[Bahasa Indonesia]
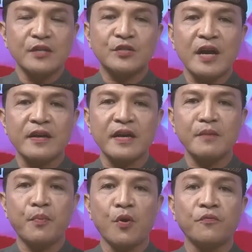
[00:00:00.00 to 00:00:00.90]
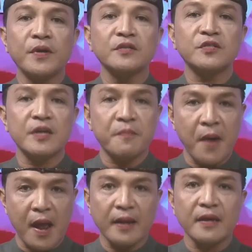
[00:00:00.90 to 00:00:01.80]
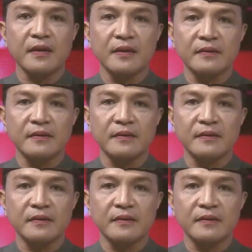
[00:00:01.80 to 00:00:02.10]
saking Provinsi Bali.